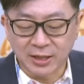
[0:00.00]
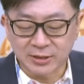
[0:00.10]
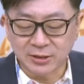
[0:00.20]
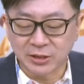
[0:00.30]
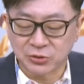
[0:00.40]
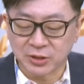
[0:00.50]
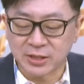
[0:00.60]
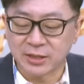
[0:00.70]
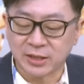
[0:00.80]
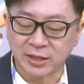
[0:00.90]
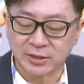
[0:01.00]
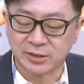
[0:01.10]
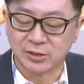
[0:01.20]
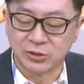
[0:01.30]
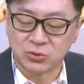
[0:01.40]
那这里就要再讲一
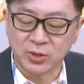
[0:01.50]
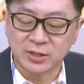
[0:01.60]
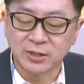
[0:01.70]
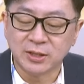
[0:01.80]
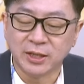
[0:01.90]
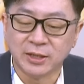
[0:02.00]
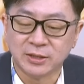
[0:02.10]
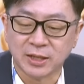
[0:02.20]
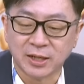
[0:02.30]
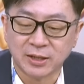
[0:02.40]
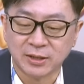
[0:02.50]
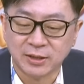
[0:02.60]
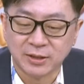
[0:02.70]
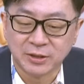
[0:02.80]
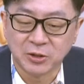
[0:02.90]
次，所以真正的赢家
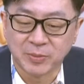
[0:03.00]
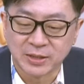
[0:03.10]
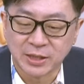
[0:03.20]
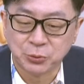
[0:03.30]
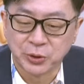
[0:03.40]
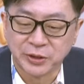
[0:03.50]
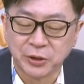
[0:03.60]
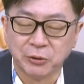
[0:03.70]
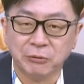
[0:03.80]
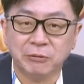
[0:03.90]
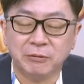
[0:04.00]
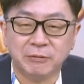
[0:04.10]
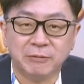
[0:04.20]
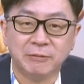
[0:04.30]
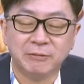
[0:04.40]
要埋在源头。
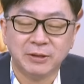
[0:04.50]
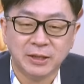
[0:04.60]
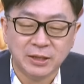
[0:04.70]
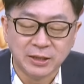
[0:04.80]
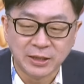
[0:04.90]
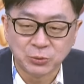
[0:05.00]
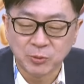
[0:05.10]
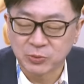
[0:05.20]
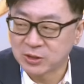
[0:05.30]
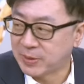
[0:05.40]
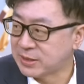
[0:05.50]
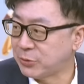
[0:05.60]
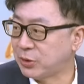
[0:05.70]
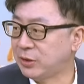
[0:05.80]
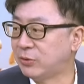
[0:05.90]
你如果不是买
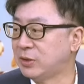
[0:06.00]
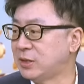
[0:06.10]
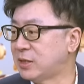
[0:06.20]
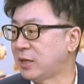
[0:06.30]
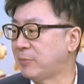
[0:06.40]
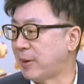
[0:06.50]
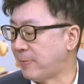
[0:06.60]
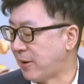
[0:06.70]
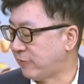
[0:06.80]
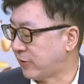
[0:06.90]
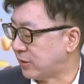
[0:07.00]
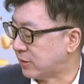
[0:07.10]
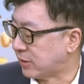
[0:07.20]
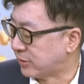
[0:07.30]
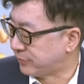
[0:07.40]
在源头，你现在也蛮麻烦
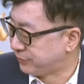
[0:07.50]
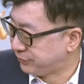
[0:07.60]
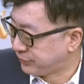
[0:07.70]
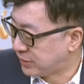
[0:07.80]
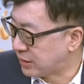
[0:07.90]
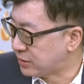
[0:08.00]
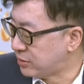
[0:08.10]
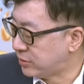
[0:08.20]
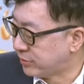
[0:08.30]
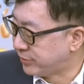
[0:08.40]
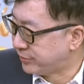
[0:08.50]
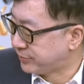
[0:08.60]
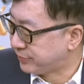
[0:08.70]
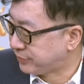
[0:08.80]
的啦。讲真的，